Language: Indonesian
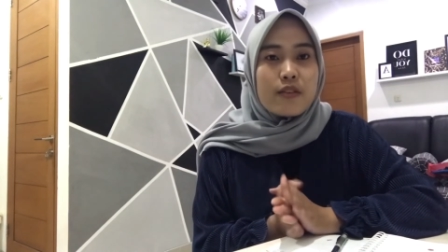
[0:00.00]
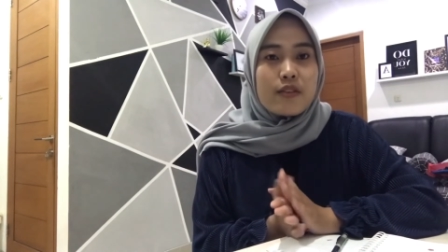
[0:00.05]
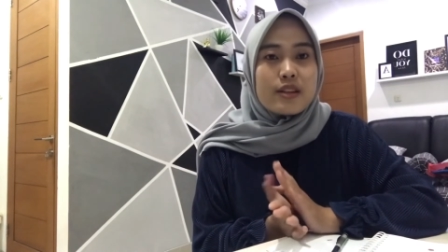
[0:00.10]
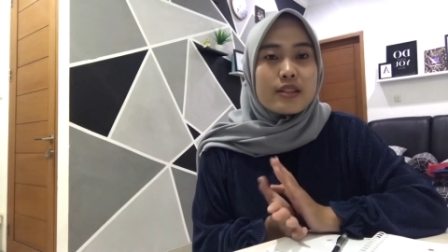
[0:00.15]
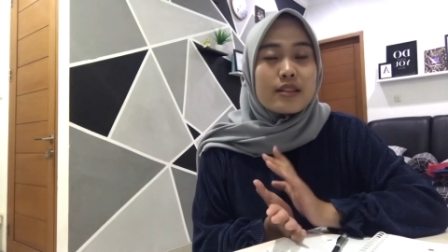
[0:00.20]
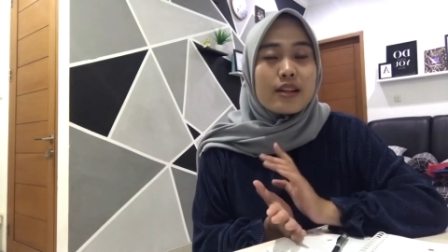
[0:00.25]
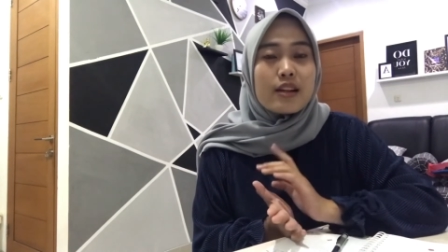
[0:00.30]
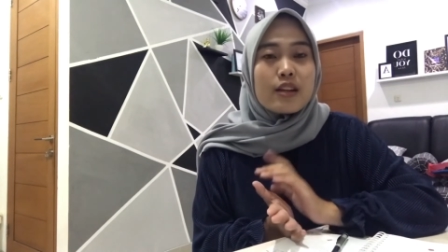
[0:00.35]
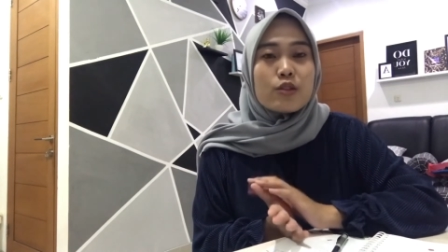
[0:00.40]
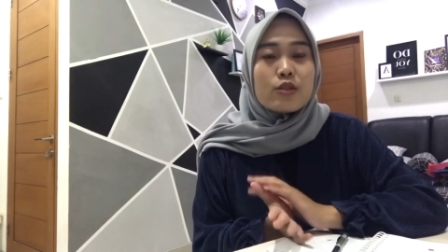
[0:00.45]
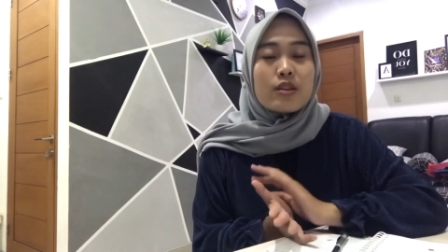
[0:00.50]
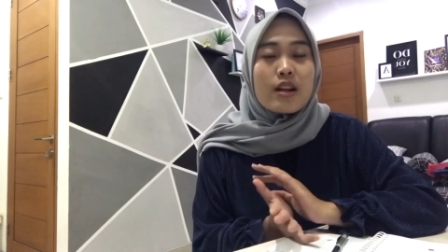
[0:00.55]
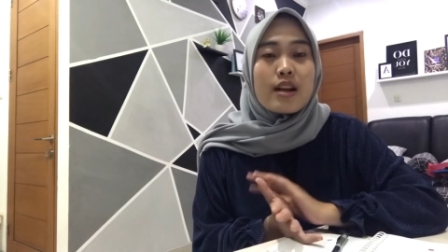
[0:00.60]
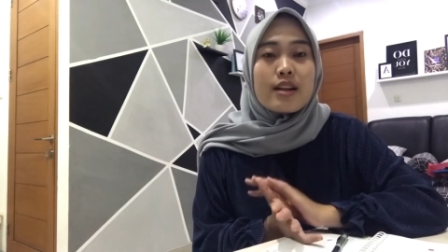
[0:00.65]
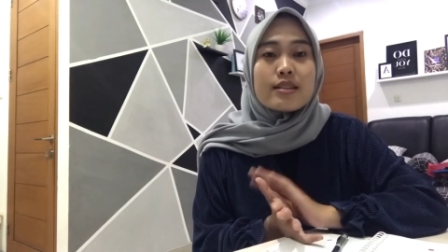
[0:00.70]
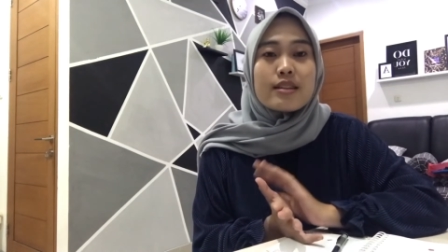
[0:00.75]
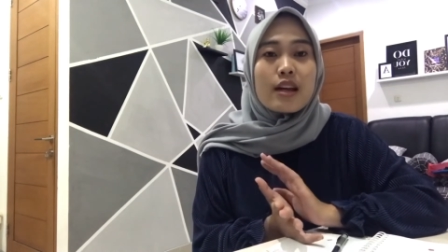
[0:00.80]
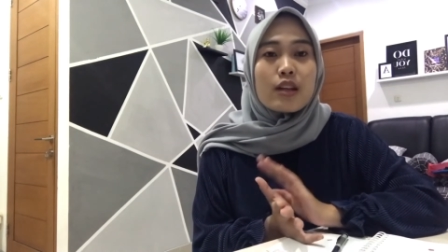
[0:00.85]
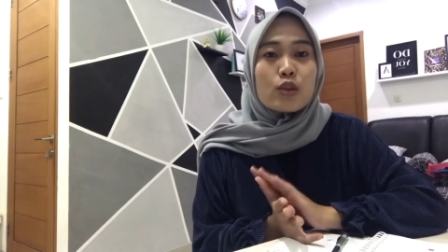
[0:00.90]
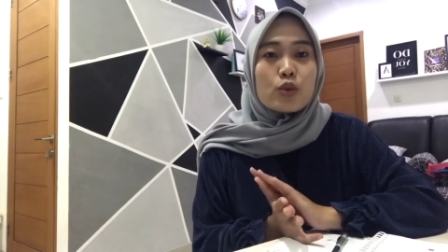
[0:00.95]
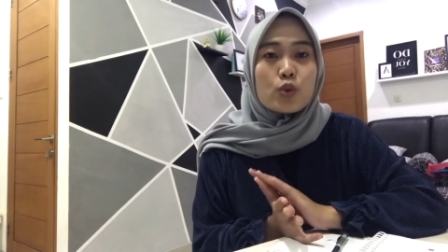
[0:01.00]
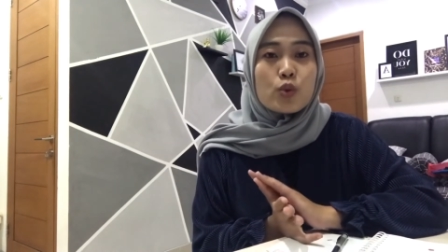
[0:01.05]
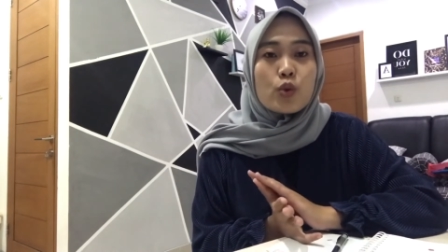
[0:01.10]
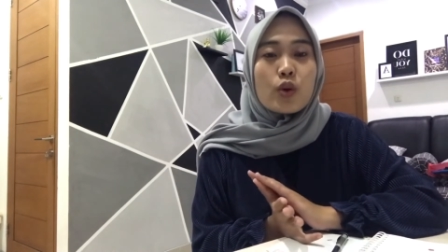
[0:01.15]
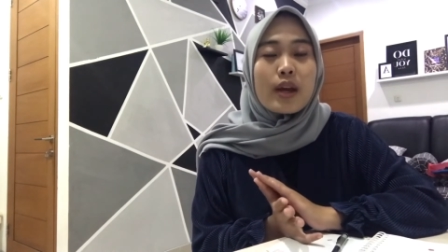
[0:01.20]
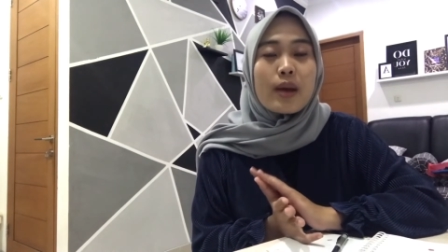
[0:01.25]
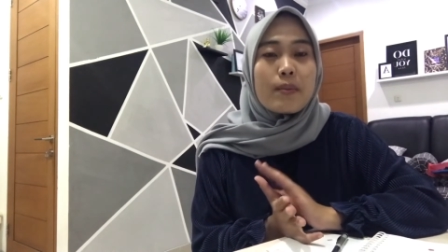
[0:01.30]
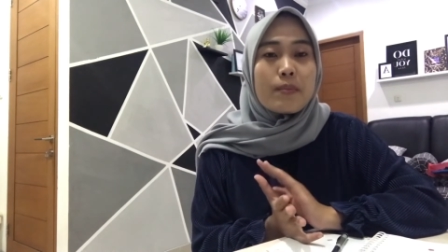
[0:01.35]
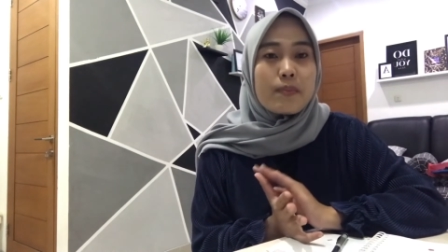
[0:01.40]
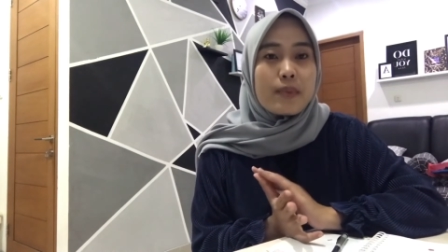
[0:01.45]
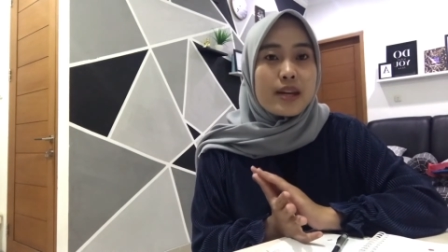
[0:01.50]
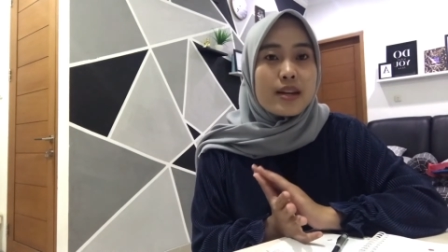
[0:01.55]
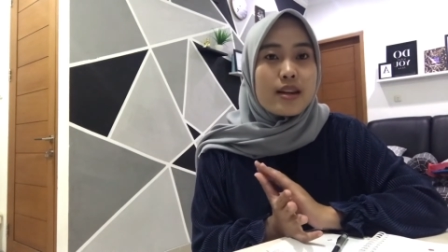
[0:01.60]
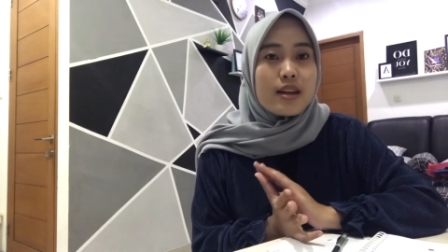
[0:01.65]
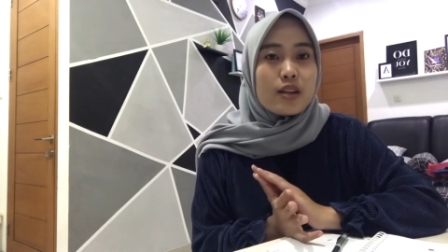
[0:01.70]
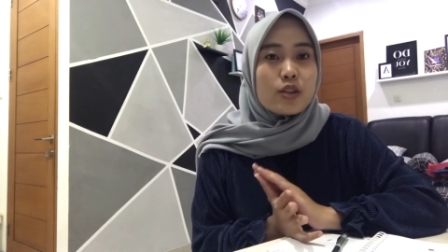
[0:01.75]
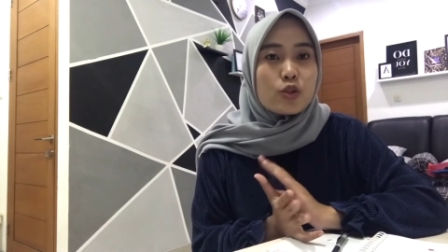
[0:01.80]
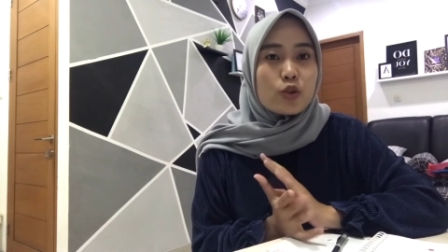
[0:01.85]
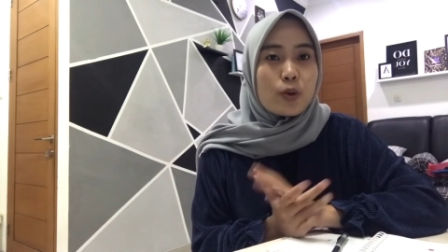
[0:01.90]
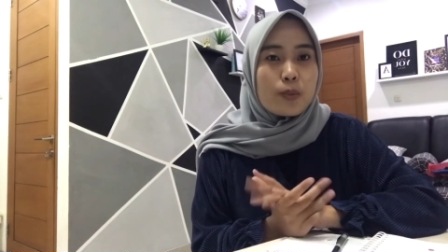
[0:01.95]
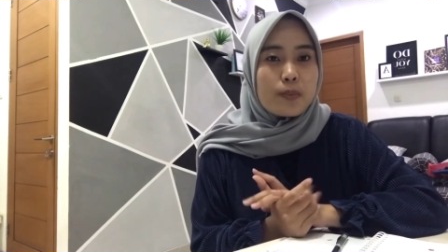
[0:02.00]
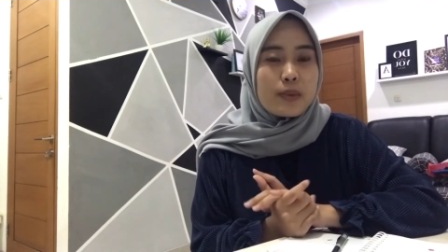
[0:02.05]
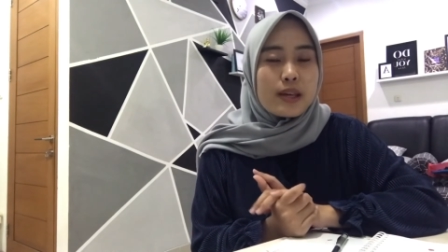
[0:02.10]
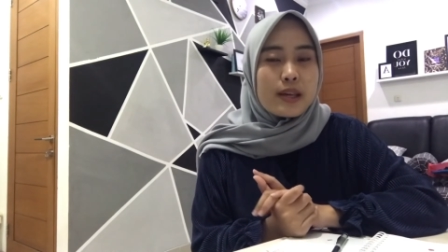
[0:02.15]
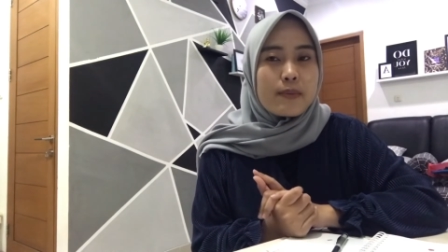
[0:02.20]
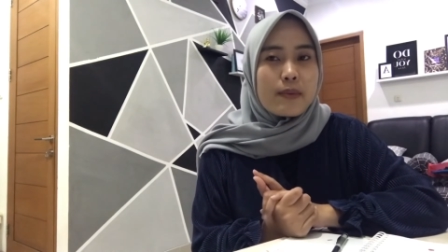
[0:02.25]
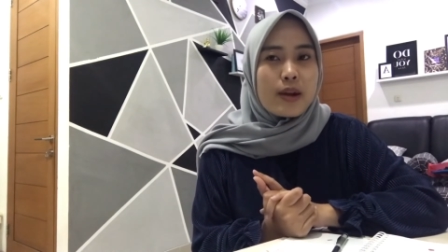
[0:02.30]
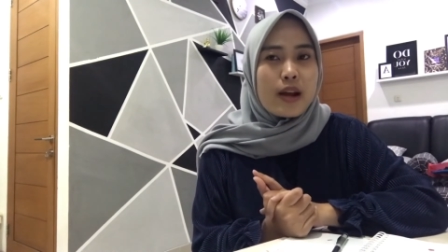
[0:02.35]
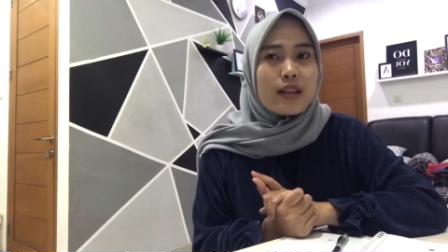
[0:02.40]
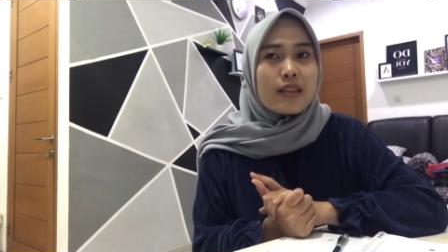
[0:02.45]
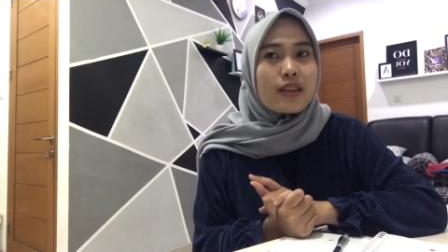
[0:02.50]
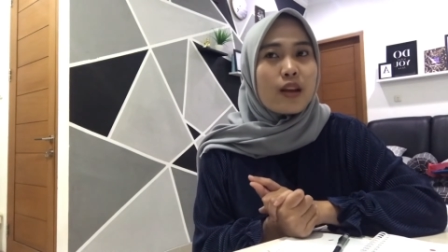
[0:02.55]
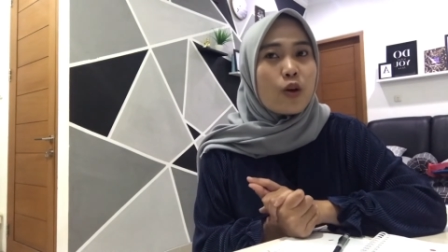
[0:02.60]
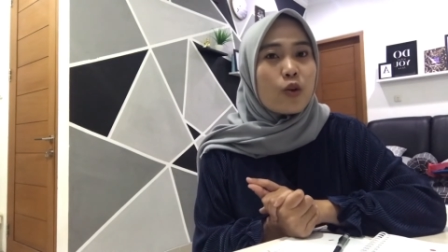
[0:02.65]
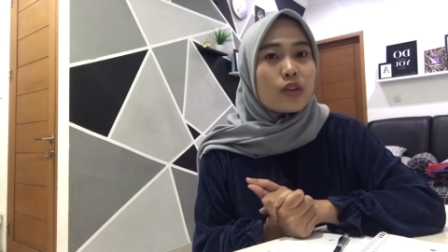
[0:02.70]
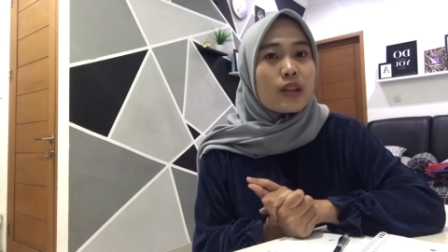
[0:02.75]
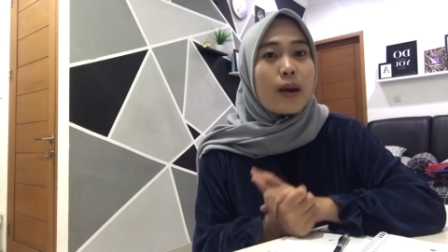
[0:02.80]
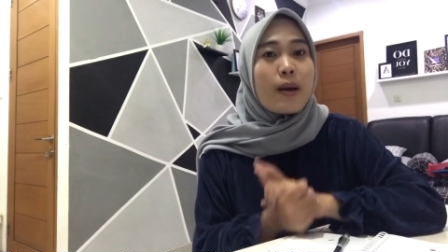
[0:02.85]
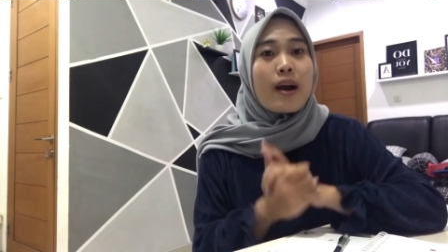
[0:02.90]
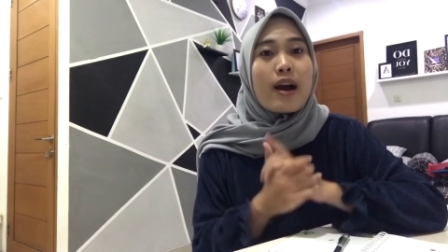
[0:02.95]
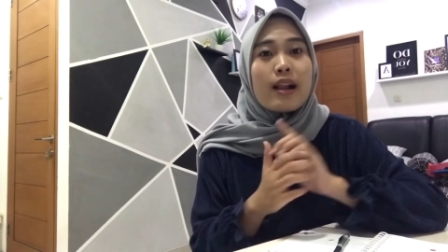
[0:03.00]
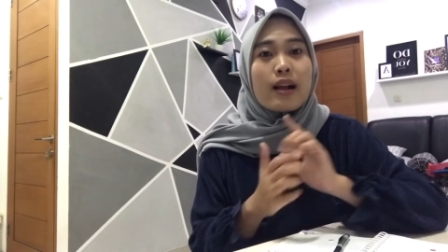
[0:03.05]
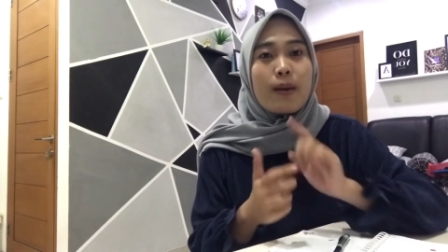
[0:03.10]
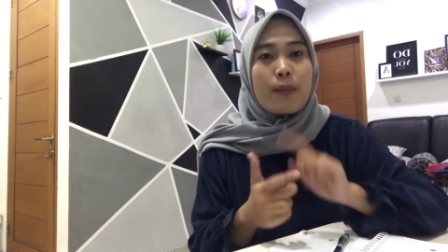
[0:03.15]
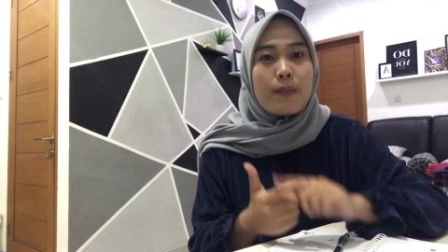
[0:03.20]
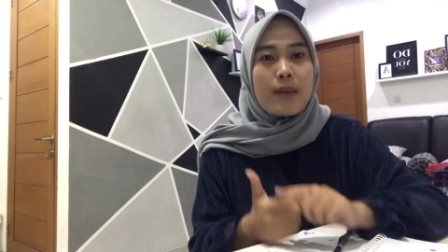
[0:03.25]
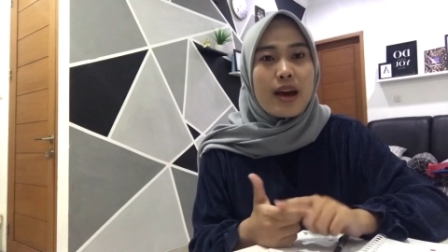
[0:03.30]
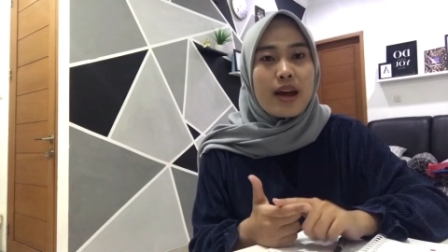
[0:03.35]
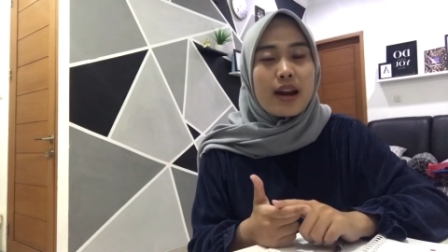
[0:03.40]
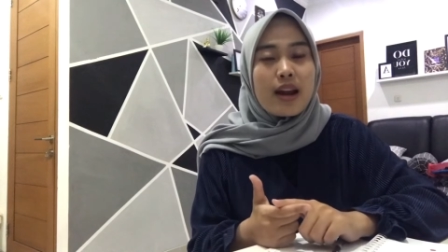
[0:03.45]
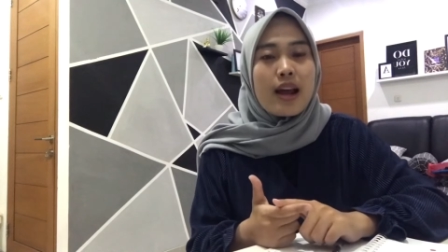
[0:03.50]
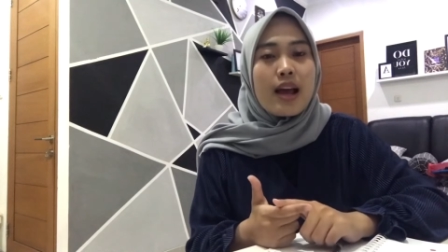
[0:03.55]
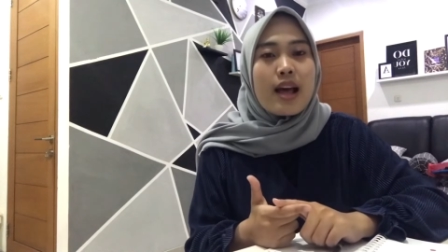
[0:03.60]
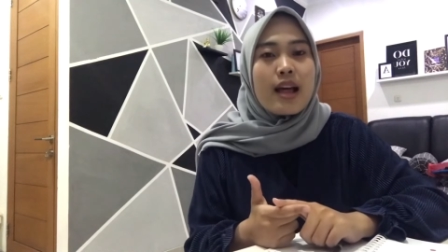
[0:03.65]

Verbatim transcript: flash sale itu salah satu campaign dari Shopee atau tanggal kembar